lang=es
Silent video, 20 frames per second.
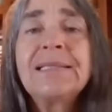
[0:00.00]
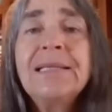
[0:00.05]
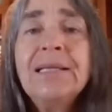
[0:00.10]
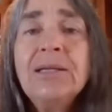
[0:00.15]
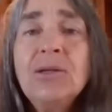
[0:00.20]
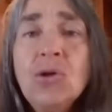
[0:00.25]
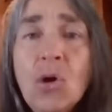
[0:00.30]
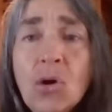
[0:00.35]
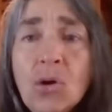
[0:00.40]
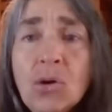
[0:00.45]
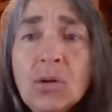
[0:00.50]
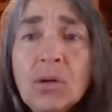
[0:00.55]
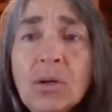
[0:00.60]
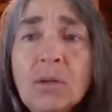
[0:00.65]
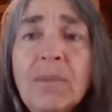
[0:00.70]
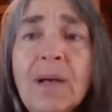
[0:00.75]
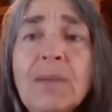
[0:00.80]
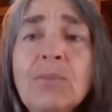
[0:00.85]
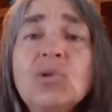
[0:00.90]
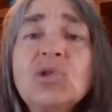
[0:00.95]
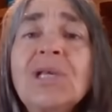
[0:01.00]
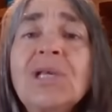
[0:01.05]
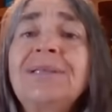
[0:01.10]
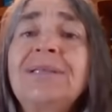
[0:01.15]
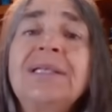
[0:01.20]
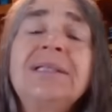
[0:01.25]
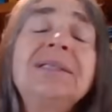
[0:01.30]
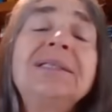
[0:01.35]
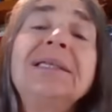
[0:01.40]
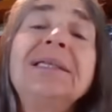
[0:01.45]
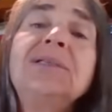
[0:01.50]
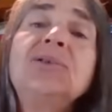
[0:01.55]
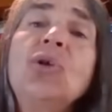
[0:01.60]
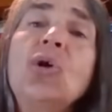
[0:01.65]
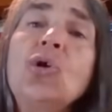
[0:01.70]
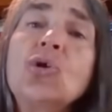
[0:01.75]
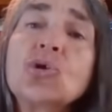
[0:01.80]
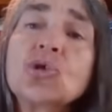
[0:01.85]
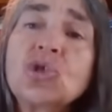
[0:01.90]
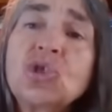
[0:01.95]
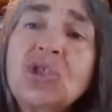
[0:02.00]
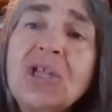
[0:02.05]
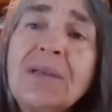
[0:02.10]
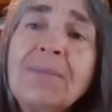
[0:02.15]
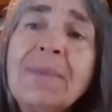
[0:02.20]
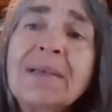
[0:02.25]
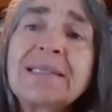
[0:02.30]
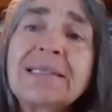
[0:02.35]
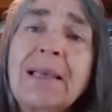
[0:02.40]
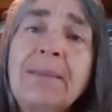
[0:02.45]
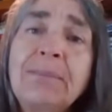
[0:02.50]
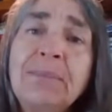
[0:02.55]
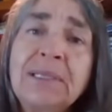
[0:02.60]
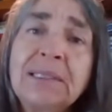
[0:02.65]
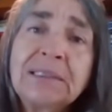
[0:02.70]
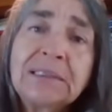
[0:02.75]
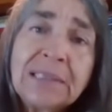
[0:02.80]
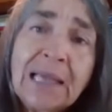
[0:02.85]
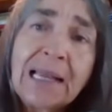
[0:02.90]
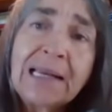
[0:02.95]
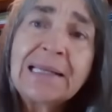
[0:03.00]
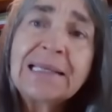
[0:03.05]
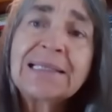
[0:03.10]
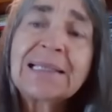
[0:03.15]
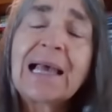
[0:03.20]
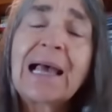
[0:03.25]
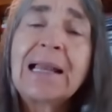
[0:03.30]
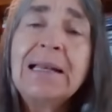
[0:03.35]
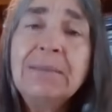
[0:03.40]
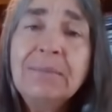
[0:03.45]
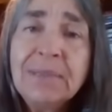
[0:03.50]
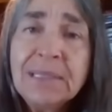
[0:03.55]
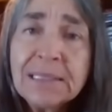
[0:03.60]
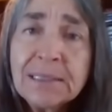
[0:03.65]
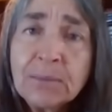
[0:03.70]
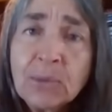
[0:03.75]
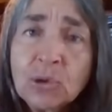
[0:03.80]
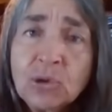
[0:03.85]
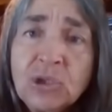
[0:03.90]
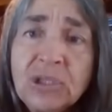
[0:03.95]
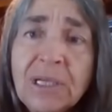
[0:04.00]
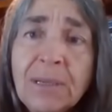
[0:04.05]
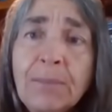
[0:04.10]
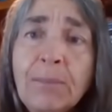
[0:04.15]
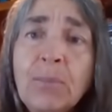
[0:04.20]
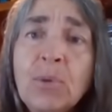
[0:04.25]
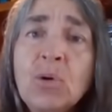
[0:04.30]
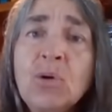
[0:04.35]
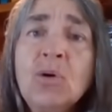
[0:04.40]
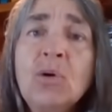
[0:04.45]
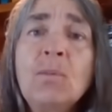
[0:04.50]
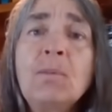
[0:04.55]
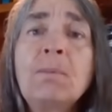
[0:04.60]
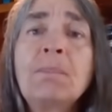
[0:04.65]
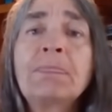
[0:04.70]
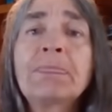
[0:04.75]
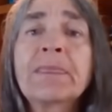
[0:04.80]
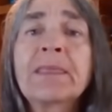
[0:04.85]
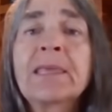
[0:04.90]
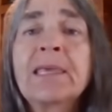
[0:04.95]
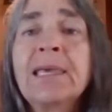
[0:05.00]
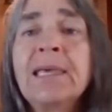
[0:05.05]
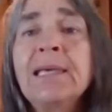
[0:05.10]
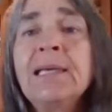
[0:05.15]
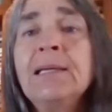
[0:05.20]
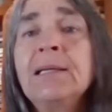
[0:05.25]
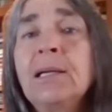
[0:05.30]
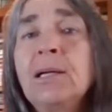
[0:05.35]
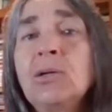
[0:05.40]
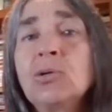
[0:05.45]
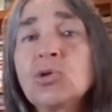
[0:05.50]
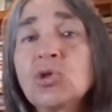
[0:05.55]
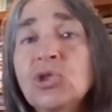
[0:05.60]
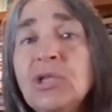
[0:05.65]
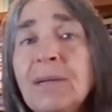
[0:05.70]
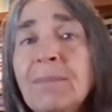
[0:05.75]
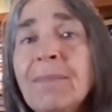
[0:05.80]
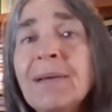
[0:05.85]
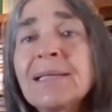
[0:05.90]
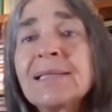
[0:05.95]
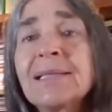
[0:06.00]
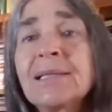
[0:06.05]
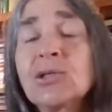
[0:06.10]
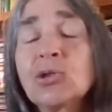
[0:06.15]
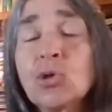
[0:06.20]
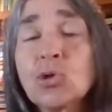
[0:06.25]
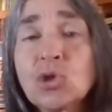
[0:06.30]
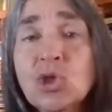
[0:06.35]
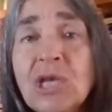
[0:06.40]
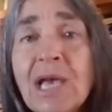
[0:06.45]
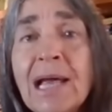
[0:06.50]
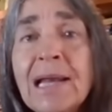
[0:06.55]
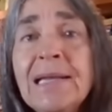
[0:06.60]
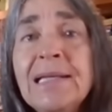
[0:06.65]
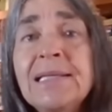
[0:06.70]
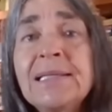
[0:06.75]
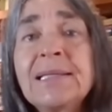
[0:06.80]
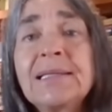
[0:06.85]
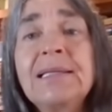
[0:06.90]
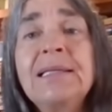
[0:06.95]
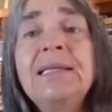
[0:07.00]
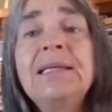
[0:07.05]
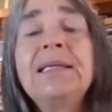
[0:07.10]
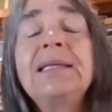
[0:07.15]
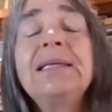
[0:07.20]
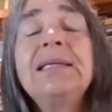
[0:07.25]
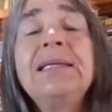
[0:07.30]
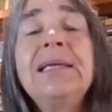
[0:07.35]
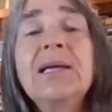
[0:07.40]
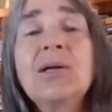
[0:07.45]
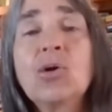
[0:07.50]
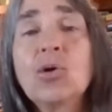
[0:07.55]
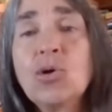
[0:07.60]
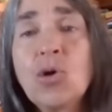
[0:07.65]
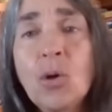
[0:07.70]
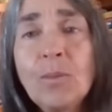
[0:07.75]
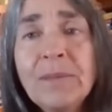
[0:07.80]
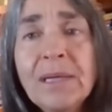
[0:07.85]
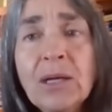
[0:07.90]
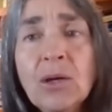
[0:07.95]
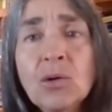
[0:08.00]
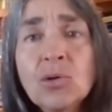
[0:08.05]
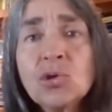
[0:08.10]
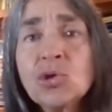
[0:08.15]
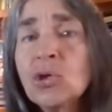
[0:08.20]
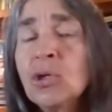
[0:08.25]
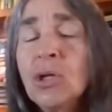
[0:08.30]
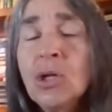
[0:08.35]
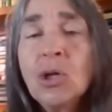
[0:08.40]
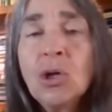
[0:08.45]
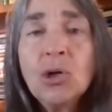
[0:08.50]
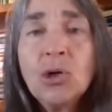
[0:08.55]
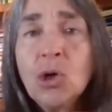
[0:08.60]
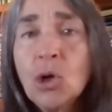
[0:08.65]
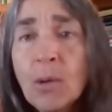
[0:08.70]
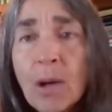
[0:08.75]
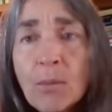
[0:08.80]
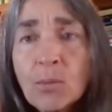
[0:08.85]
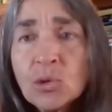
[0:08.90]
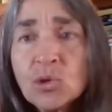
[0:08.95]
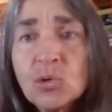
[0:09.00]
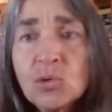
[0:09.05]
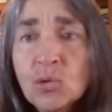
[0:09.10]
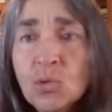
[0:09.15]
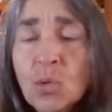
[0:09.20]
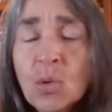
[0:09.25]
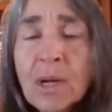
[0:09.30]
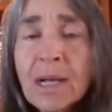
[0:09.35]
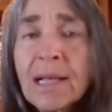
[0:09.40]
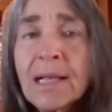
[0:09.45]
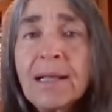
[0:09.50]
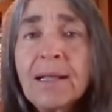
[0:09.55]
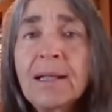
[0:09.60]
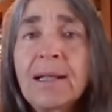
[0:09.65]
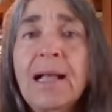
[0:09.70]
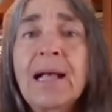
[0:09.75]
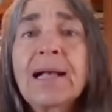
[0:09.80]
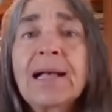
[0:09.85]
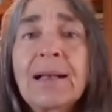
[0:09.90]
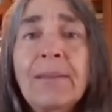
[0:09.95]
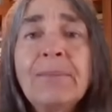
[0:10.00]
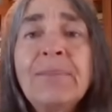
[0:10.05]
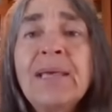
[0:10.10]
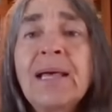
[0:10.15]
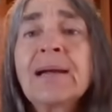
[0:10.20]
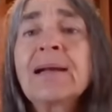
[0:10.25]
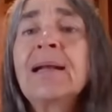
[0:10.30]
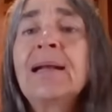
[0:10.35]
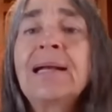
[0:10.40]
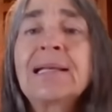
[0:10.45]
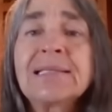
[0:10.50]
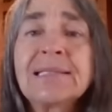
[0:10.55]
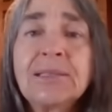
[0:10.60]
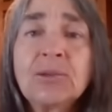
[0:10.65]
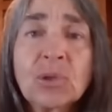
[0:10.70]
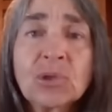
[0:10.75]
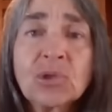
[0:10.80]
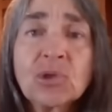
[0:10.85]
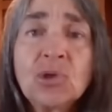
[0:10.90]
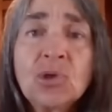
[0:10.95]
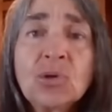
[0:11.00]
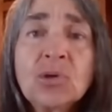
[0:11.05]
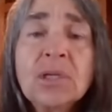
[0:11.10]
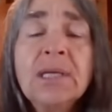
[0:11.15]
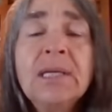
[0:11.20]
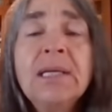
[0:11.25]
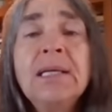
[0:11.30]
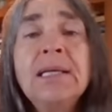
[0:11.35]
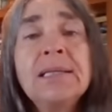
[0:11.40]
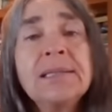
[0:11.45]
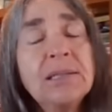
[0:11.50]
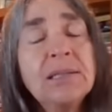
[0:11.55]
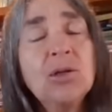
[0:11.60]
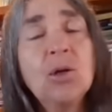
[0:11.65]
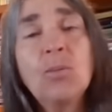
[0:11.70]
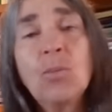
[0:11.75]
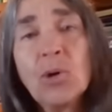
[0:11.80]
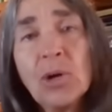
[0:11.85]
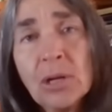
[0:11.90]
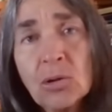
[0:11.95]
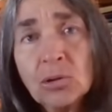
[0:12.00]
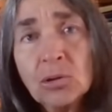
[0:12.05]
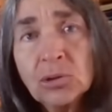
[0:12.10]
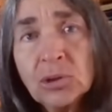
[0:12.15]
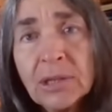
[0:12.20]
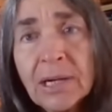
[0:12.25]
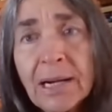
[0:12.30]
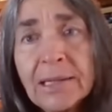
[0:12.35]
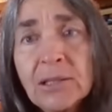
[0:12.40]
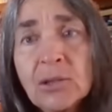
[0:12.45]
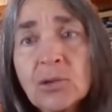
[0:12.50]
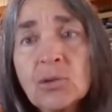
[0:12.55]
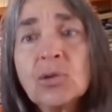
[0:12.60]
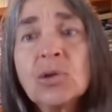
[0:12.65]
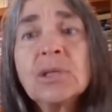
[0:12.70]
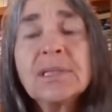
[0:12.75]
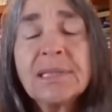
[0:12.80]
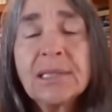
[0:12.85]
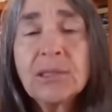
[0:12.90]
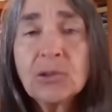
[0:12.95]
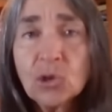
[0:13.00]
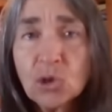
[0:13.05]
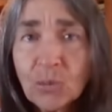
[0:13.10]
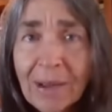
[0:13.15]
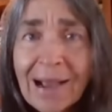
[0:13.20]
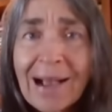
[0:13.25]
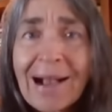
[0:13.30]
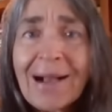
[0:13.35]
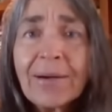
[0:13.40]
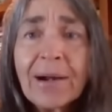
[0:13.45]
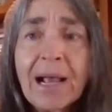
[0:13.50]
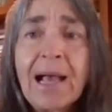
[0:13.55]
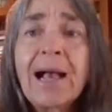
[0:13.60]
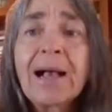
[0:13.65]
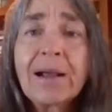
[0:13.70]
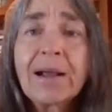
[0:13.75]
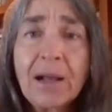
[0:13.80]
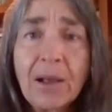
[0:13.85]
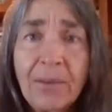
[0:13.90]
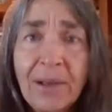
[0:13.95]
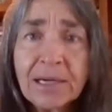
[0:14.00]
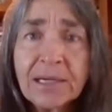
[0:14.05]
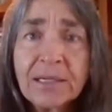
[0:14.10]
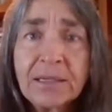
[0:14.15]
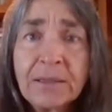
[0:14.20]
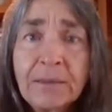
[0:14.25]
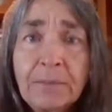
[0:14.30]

si no vamos atendiendo los temas ambientales al mismo tiempo que los temas sociales y económicos, no vamos nunca a cambiar la situación, sino por el contrario, se nos va a agravar.